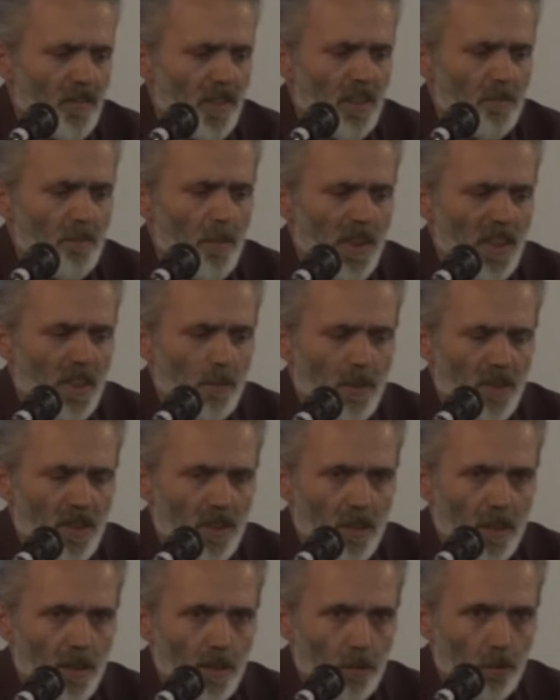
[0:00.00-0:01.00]
vehim
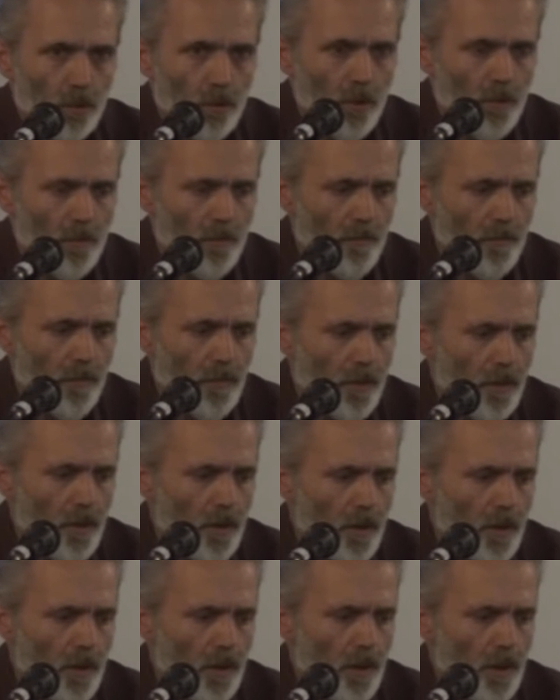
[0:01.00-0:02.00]
mertebesindedir diyor.
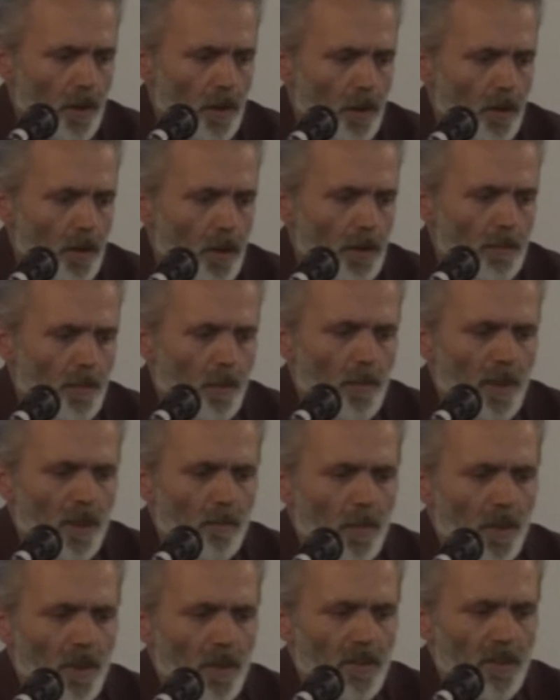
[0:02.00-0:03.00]
İmam
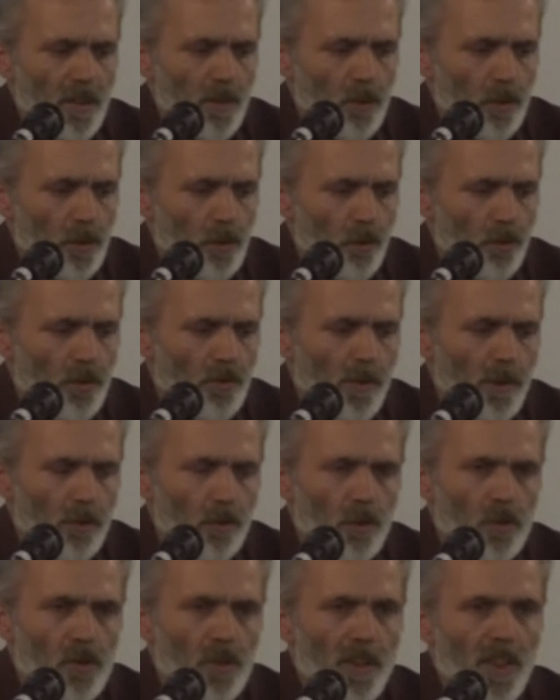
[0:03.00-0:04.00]
Rabbani Hazretleri diyor ki o zaman
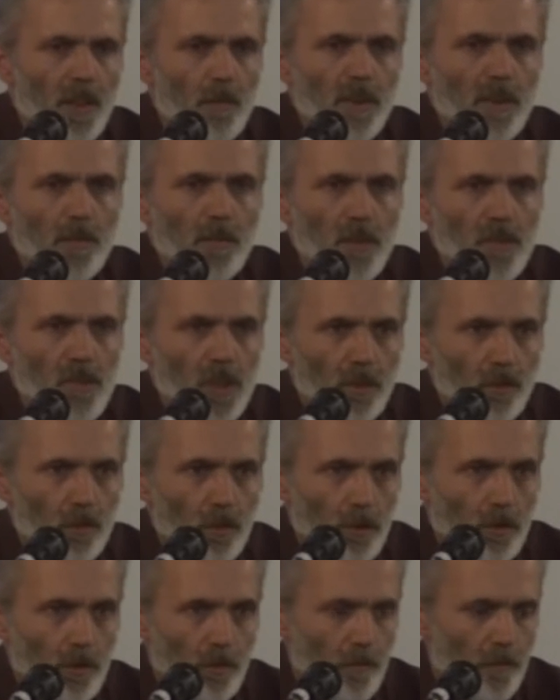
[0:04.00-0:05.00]
diyor cehenneme kim gidecek
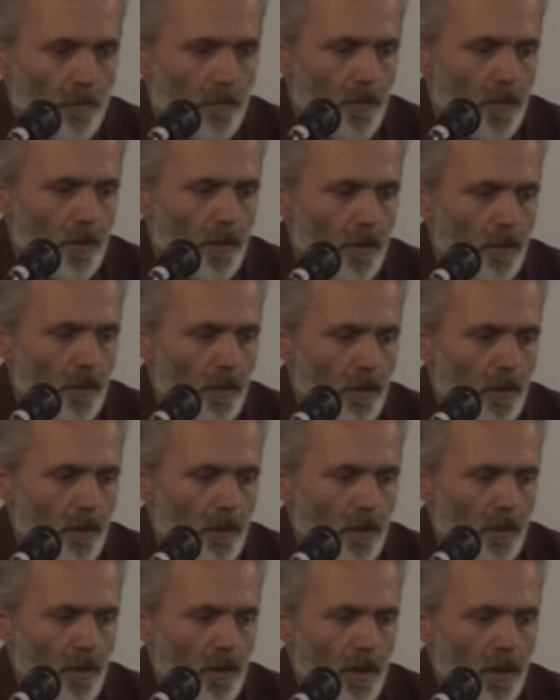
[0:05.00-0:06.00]
diyor.
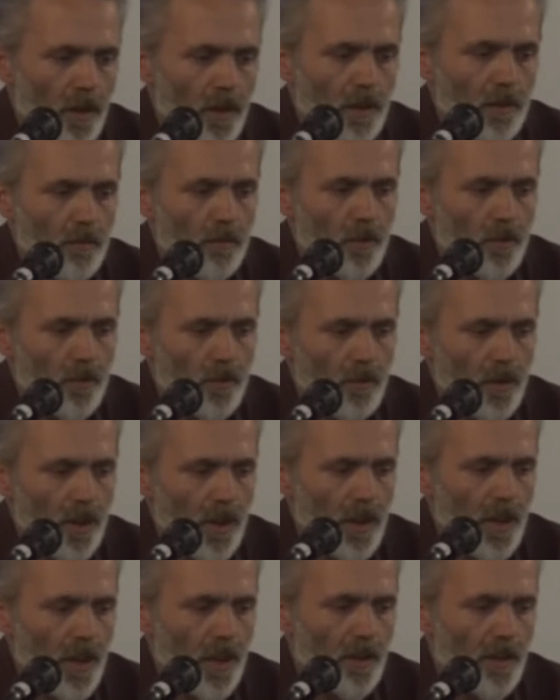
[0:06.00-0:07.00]
Yani bu
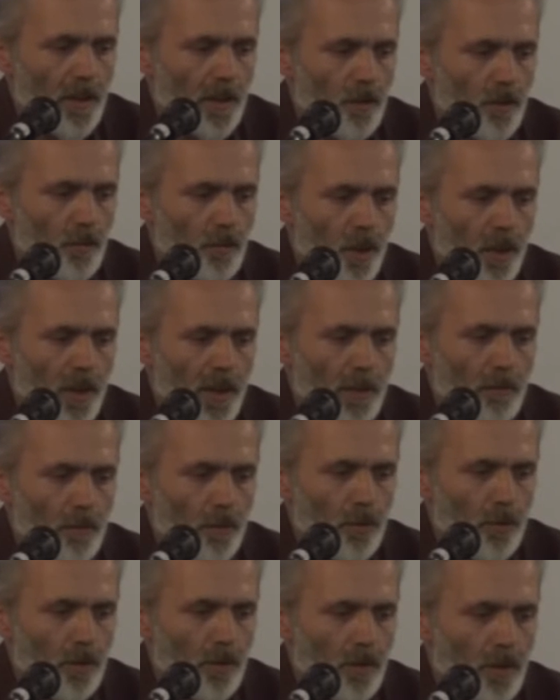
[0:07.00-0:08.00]
her ne kadar diyor bu alem
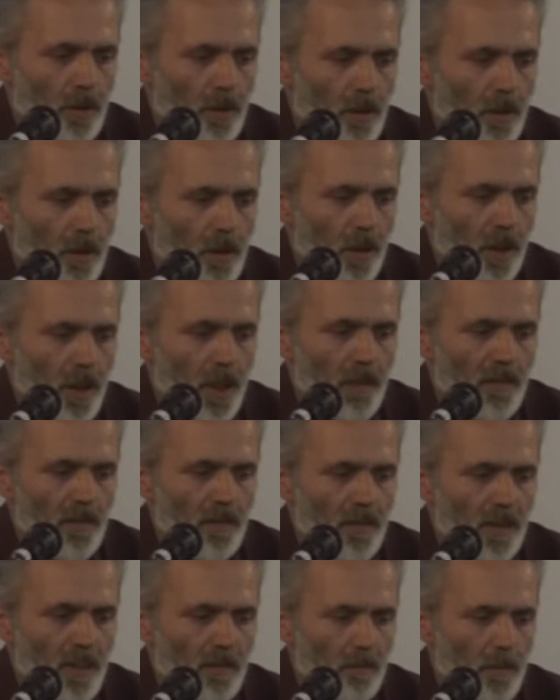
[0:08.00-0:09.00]
diyor hayal
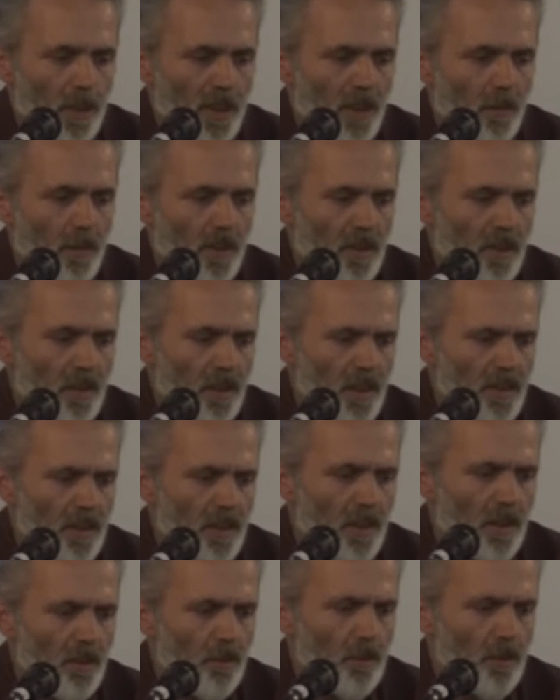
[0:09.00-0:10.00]
ve vehim mertebesinde
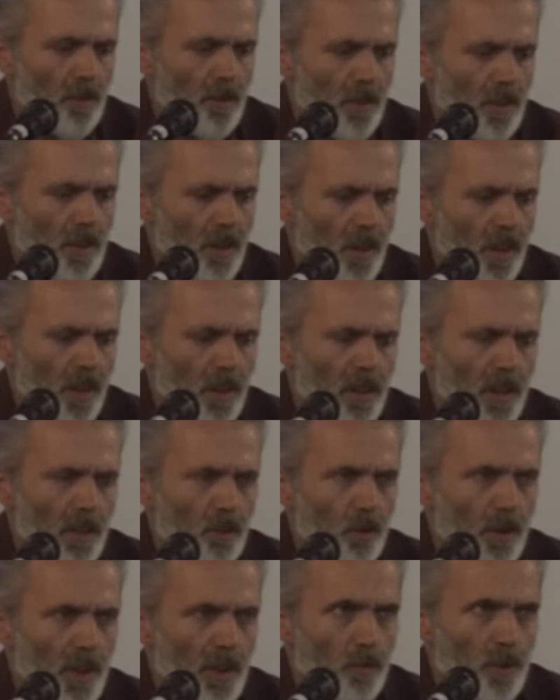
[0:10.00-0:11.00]
ise diyor allah
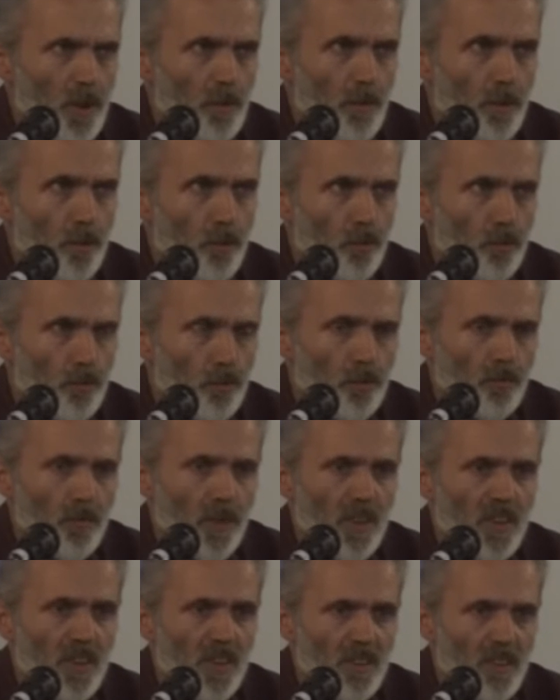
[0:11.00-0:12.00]
Teala buna bir sübut ve
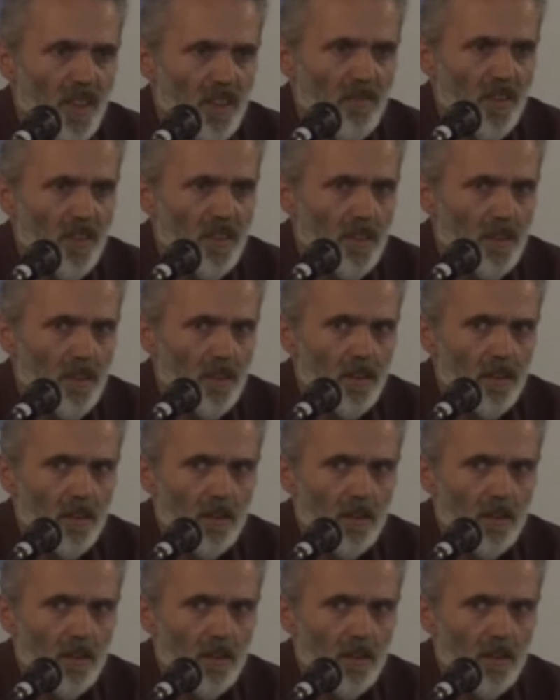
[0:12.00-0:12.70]
istikrar verdi.